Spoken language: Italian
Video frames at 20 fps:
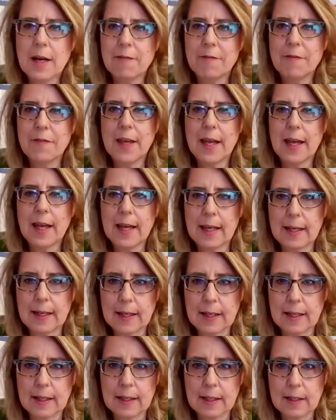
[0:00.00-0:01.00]

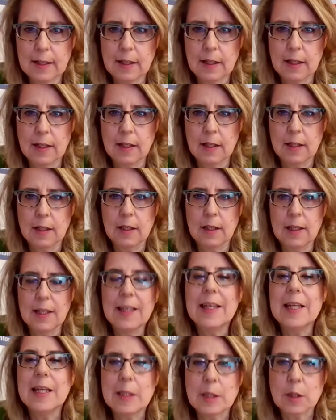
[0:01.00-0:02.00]
avviene eh,
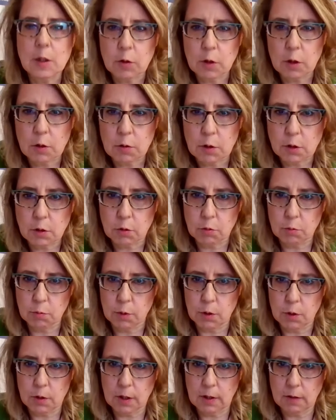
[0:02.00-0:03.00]
l'inizio di questo
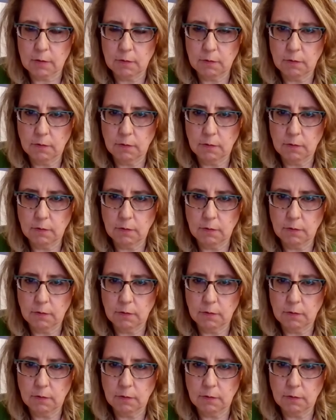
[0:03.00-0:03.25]
tumore?